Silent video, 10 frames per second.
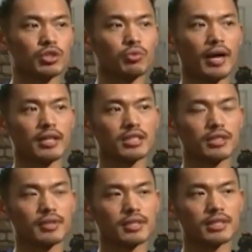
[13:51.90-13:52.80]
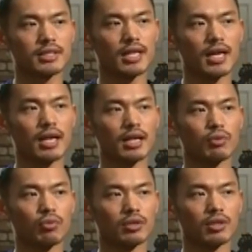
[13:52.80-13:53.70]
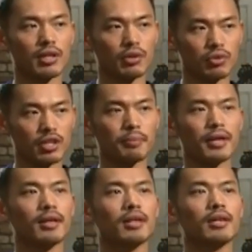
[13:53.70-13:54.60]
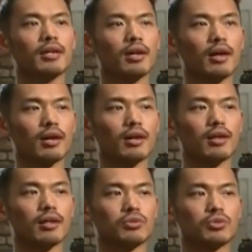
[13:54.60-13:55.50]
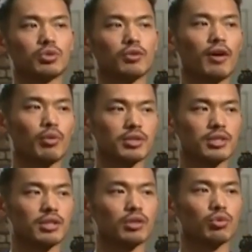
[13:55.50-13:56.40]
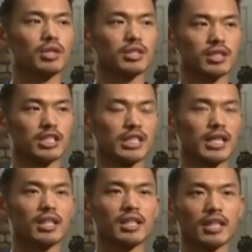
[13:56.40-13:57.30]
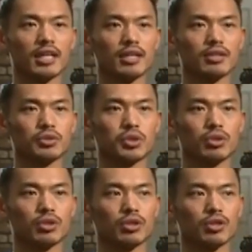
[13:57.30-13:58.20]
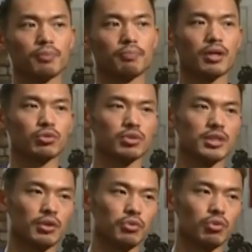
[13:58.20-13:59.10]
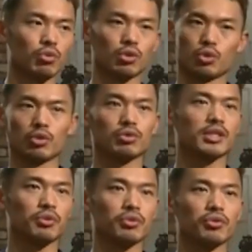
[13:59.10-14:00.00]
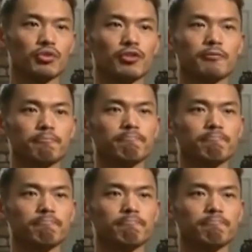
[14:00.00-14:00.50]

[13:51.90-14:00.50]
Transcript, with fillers: 对，就是我还是希望在我的领域里面。啊，去发挥自己更多的一些其他的力量，去帮助这项运动或者推动这项运动。对